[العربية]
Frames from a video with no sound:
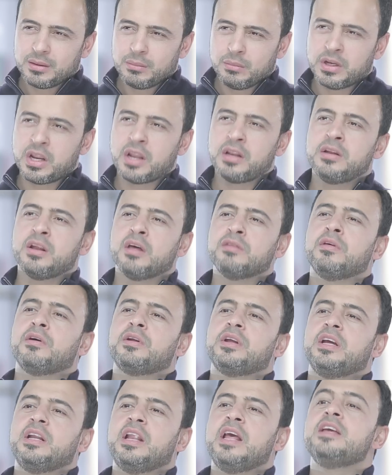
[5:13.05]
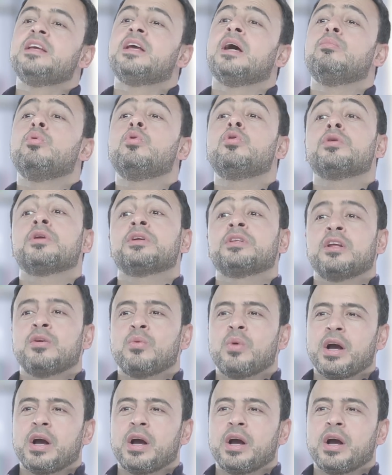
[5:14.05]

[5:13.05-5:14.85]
من النظر إليك بكرة